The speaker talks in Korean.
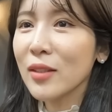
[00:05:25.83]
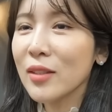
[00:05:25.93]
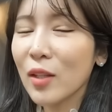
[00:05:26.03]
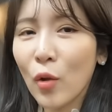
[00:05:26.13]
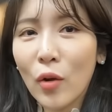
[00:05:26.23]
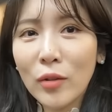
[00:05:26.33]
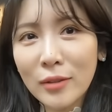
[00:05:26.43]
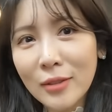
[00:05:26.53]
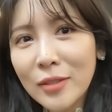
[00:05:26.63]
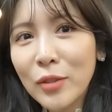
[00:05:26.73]
일단
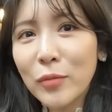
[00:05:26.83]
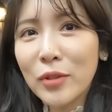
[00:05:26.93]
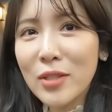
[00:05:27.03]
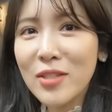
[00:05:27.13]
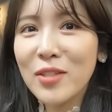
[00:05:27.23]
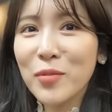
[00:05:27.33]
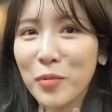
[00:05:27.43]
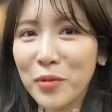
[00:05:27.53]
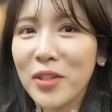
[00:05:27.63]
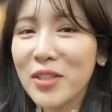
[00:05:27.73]
어느 지점이 될지는
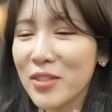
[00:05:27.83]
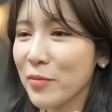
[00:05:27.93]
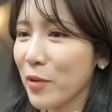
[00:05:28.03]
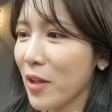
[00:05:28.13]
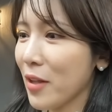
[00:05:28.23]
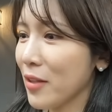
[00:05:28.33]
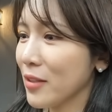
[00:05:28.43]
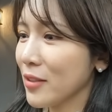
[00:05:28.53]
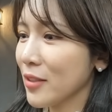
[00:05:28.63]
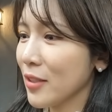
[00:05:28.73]

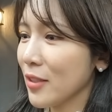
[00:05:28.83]
모르겠지만